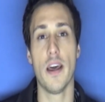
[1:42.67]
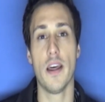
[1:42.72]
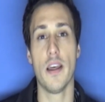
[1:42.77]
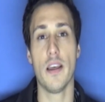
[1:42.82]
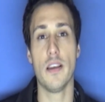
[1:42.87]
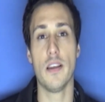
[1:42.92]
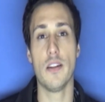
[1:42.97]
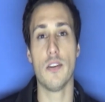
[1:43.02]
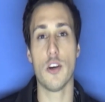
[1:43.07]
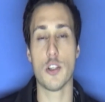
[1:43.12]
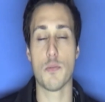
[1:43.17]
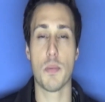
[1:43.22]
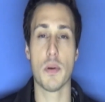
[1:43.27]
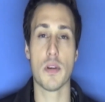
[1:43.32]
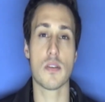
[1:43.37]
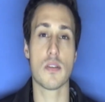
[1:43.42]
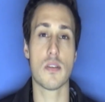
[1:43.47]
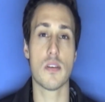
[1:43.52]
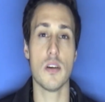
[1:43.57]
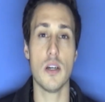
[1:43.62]
E nós
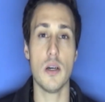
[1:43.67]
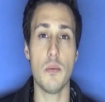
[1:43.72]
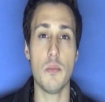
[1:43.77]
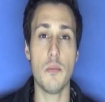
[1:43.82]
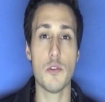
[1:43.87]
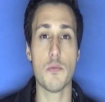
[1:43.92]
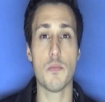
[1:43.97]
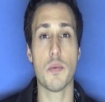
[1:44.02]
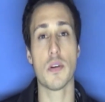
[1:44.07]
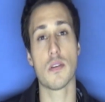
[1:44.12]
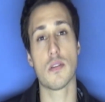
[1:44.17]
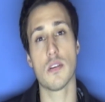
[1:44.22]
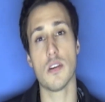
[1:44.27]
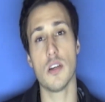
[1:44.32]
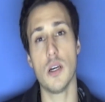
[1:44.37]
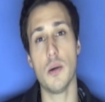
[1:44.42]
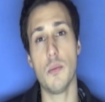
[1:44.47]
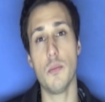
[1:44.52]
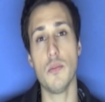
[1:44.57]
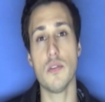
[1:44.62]
pensamos,
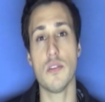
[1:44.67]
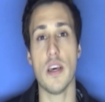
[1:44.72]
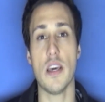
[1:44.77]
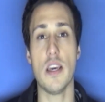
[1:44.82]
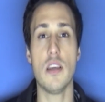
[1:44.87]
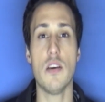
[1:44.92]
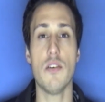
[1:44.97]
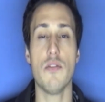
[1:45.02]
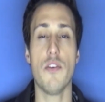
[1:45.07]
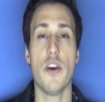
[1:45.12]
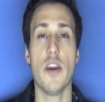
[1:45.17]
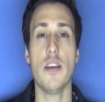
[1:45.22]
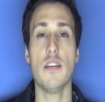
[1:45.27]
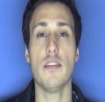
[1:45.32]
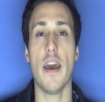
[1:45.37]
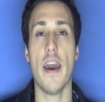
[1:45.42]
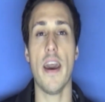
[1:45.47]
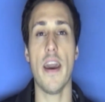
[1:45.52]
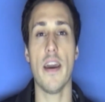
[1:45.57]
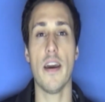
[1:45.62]
pensamos, aí que veio a
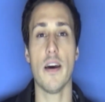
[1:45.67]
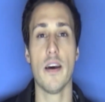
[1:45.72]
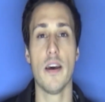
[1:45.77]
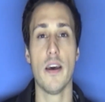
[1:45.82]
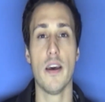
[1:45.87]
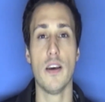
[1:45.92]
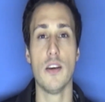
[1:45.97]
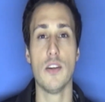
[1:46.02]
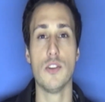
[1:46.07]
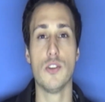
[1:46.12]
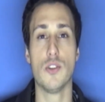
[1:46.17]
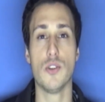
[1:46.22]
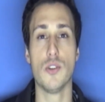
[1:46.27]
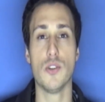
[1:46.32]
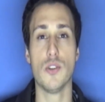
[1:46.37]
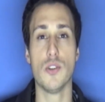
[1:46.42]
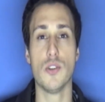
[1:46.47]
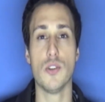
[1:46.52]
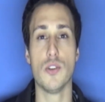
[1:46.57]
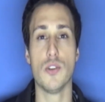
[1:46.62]
ideia
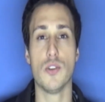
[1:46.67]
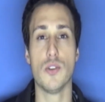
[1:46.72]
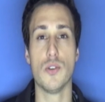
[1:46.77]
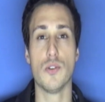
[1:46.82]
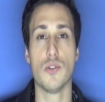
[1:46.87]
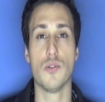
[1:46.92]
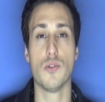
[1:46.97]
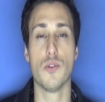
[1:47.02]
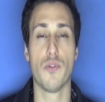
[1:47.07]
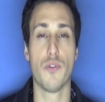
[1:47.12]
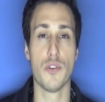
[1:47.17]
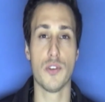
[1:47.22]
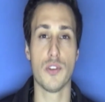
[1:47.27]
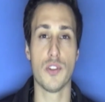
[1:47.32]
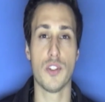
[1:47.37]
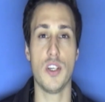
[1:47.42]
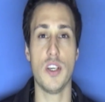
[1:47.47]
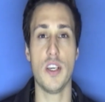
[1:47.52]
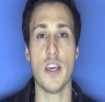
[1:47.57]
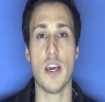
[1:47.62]
de, de, do
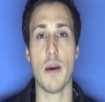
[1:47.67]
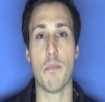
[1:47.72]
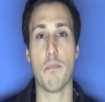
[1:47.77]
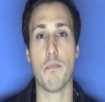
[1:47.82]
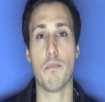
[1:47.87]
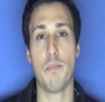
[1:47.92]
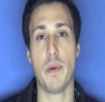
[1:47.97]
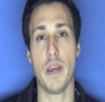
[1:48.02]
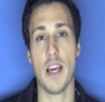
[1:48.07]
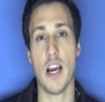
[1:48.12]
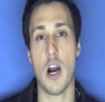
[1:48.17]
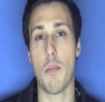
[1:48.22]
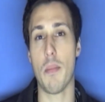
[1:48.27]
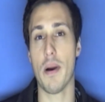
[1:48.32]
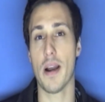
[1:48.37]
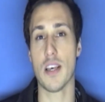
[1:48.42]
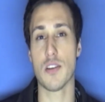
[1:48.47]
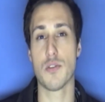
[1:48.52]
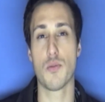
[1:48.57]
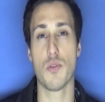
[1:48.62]
Fusquinha pegar uma
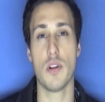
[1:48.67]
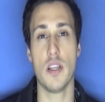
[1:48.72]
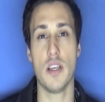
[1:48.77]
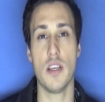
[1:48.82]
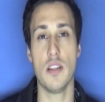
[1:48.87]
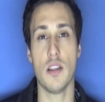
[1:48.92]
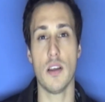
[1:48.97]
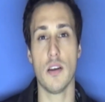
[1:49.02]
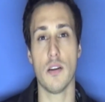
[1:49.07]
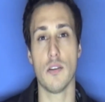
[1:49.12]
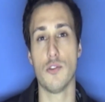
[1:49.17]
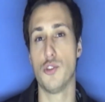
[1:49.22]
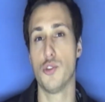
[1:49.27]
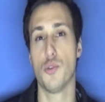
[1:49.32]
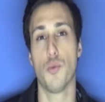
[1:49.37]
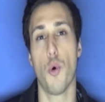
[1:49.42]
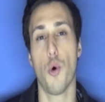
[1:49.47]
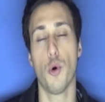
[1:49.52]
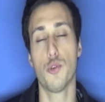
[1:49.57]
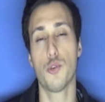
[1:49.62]
gasolina de
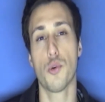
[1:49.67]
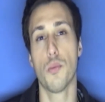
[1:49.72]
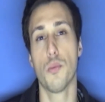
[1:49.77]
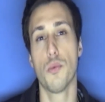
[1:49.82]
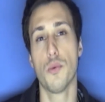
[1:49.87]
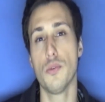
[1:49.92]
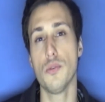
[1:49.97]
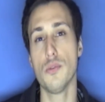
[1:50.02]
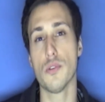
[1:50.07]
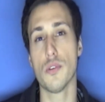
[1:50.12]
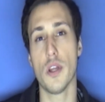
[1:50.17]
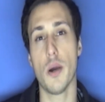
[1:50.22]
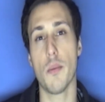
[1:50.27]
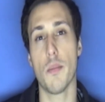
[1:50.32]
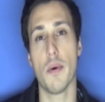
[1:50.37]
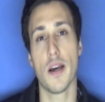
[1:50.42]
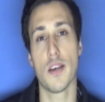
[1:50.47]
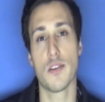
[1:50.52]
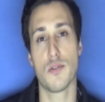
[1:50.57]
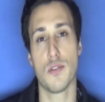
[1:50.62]
um outro mundo, né?
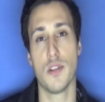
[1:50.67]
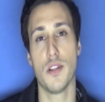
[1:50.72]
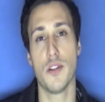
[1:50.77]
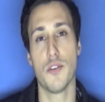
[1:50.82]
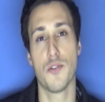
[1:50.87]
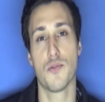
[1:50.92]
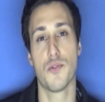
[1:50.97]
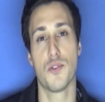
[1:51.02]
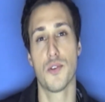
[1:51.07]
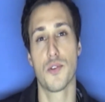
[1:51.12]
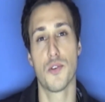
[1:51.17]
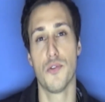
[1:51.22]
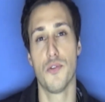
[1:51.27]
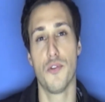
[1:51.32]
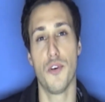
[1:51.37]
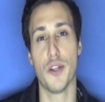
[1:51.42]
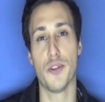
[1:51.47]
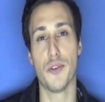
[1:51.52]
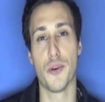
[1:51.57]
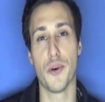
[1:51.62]
Uma gasolina de um disco
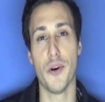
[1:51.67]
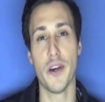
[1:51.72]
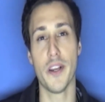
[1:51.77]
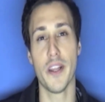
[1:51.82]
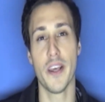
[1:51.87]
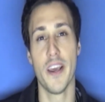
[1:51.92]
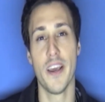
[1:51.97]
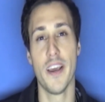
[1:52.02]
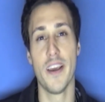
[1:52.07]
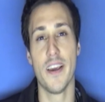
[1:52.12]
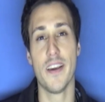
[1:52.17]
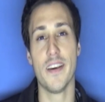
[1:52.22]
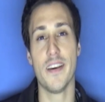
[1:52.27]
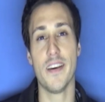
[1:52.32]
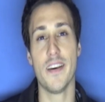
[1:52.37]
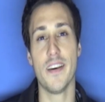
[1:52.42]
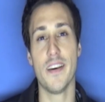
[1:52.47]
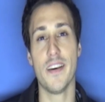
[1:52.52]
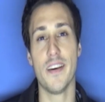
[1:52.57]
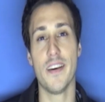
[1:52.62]
voador
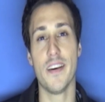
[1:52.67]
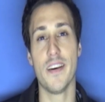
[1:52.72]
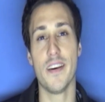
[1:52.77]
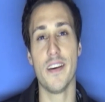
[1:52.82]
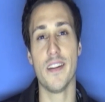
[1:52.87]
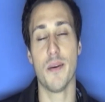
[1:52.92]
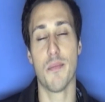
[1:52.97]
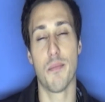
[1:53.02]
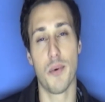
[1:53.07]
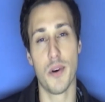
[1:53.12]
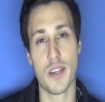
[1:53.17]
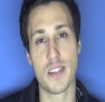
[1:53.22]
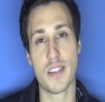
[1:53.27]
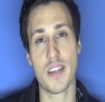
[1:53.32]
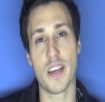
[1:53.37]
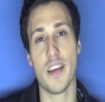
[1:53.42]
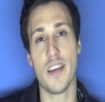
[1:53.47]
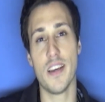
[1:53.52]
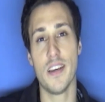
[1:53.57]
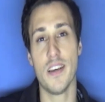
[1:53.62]
e depois
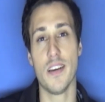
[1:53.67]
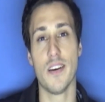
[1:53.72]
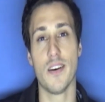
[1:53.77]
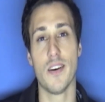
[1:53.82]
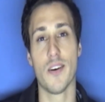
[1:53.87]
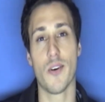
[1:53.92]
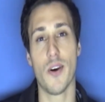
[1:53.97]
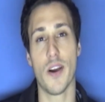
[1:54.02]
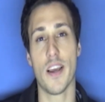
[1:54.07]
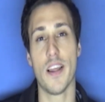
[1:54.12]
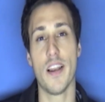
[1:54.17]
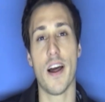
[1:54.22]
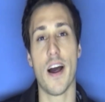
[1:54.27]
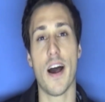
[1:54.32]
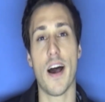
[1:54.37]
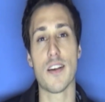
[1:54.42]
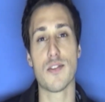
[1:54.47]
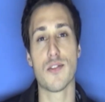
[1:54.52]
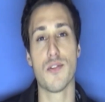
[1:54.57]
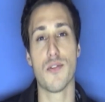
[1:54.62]
sair com aquele
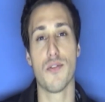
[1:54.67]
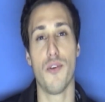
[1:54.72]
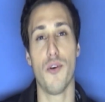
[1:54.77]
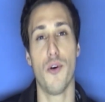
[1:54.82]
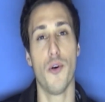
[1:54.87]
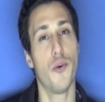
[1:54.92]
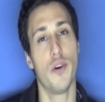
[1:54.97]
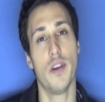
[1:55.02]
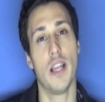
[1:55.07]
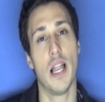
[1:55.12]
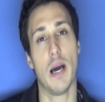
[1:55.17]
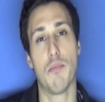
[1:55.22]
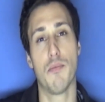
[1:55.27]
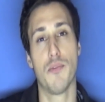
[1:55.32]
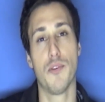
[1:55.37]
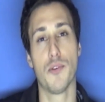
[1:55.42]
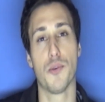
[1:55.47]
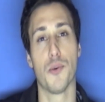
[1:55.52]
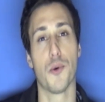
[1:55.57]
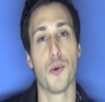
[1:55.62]
rastro de fogo e ir lá pro
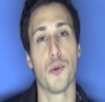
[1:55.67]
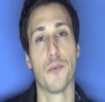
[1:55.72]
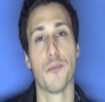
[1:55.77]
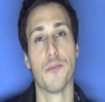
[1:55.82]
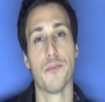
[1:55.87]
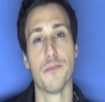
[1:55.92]
futuro.